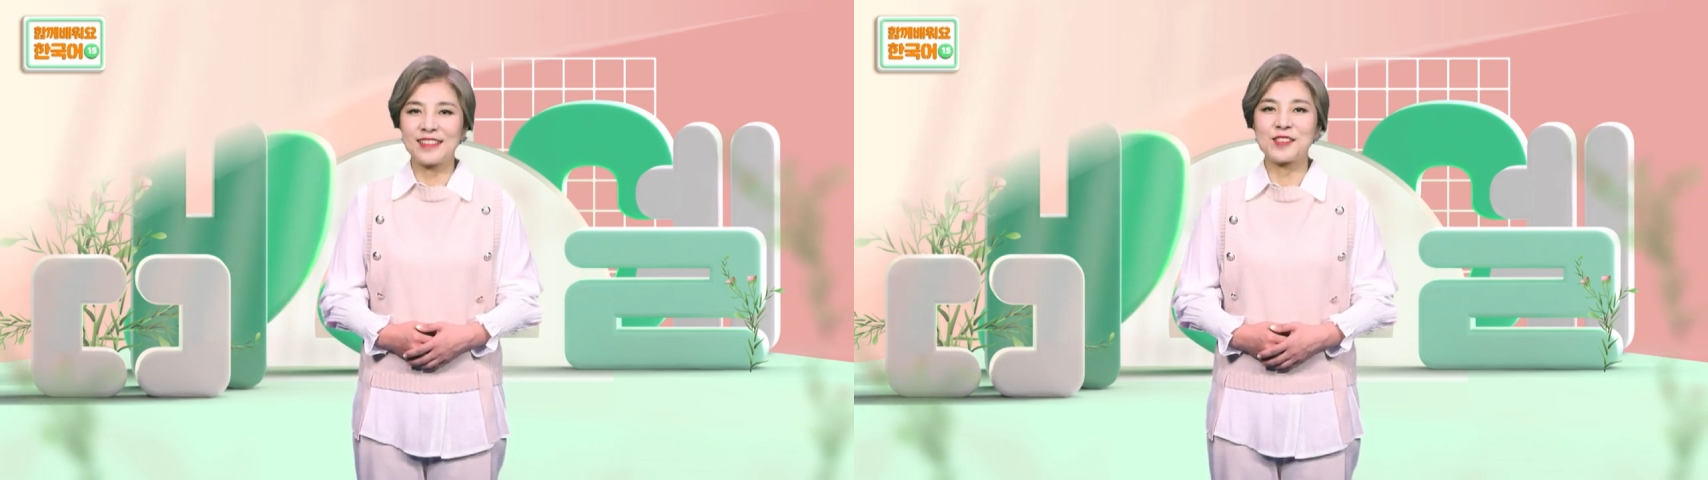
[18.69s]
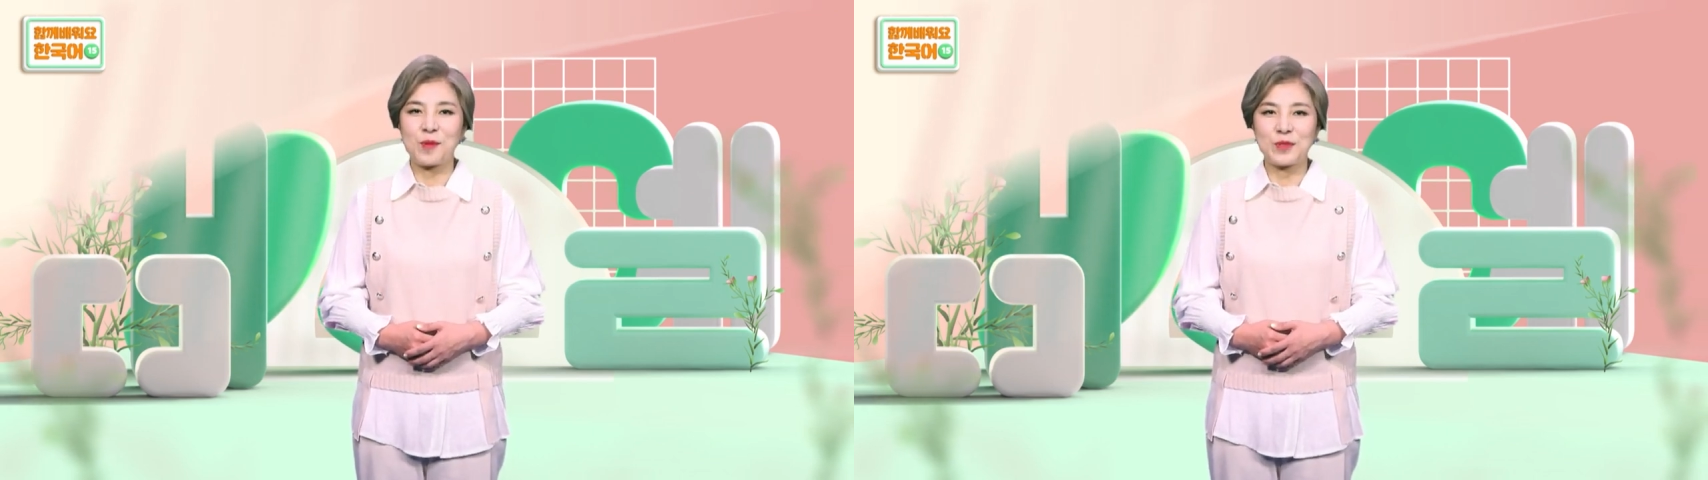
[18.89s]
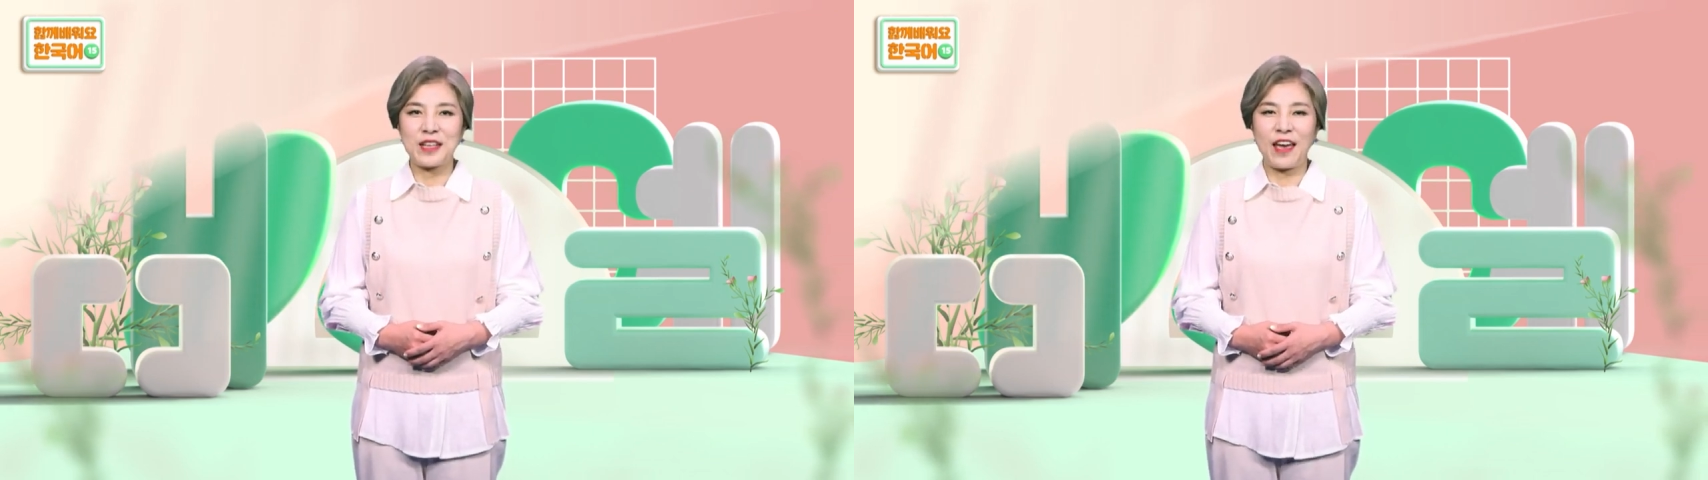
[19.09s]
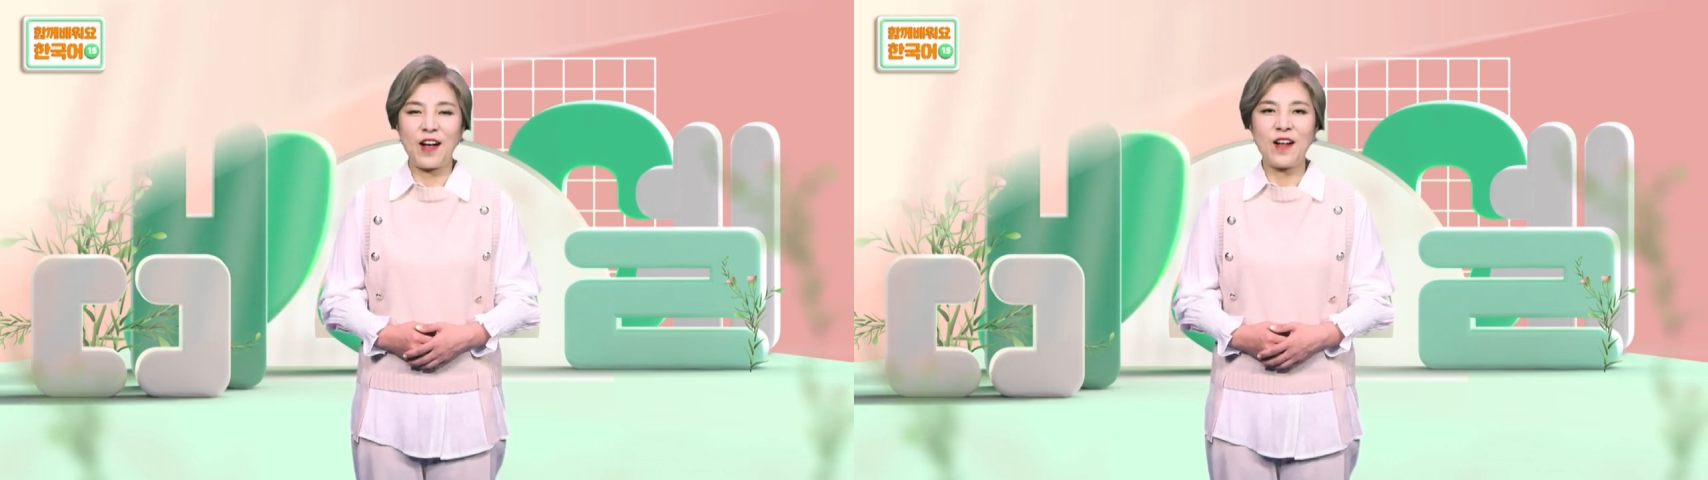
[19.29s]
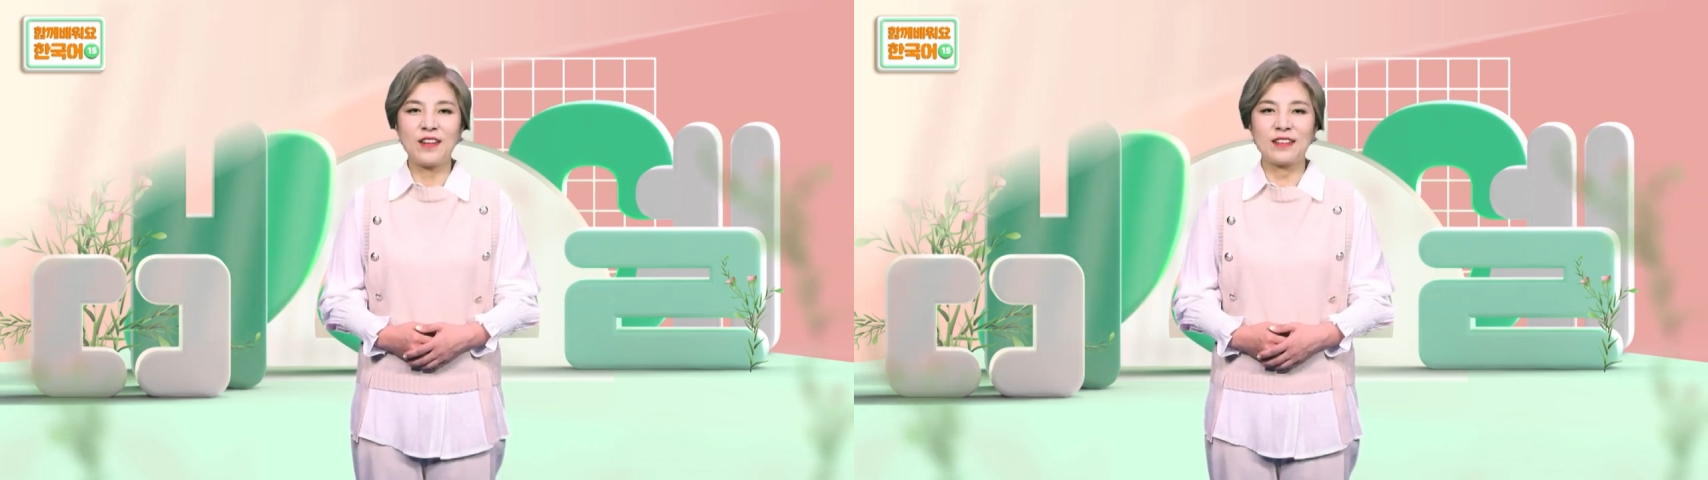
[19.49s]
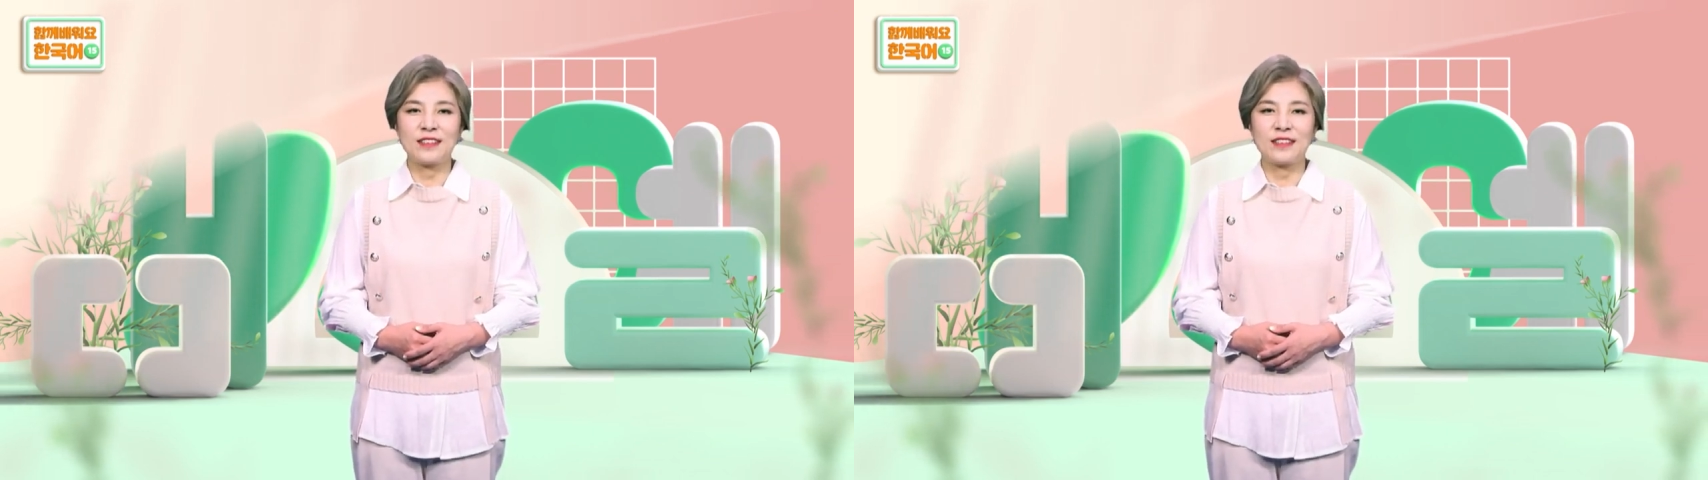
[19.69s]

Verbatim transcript: 들어보세요.